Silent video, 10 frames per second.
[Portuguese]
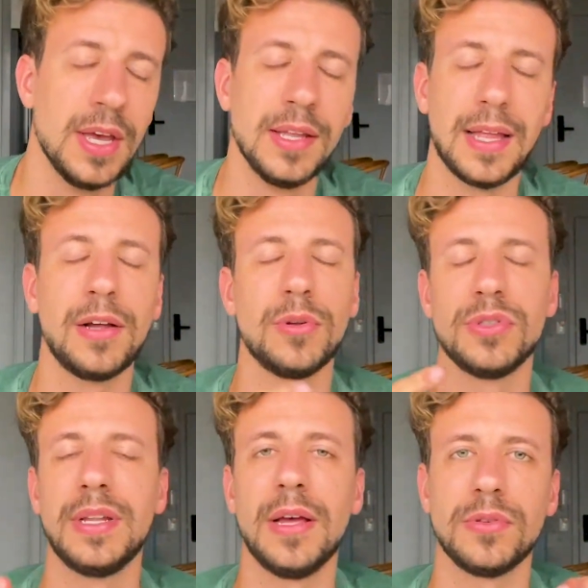Está
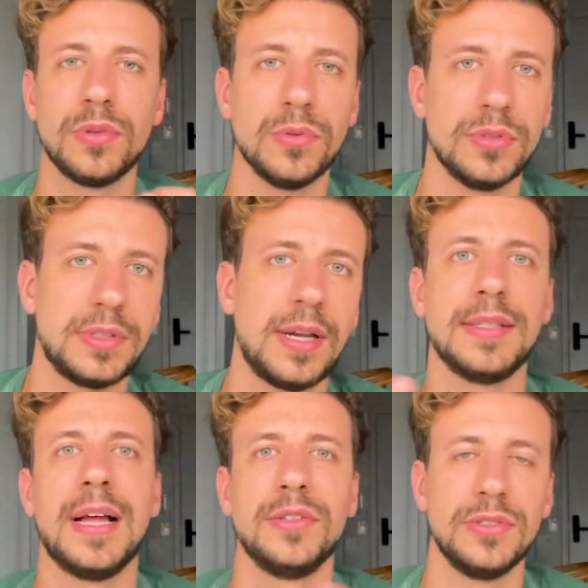incluso né, os, os,
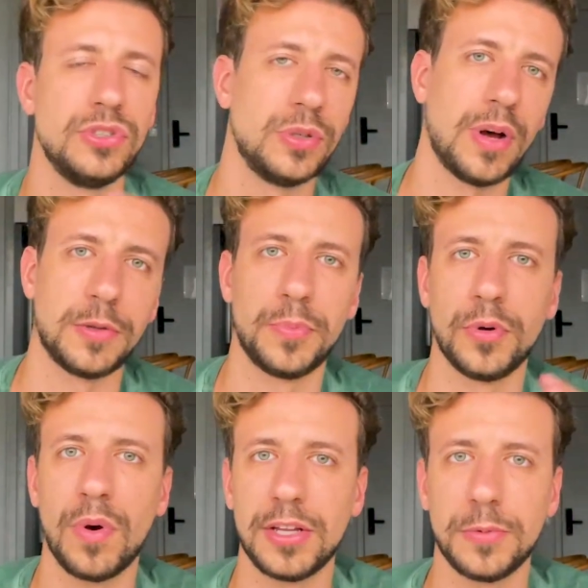traslados de
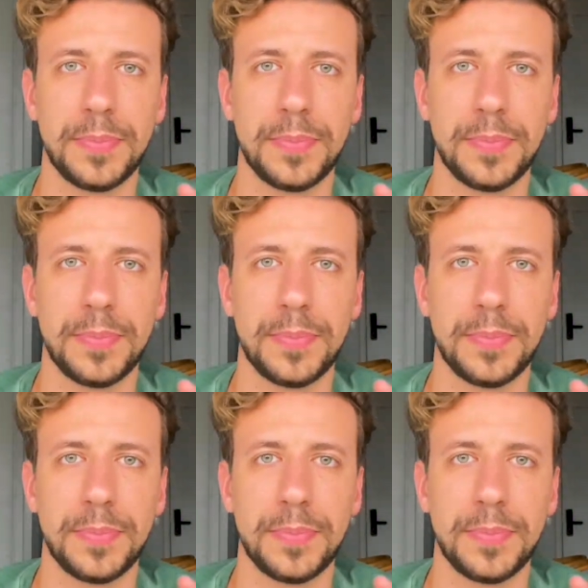4x4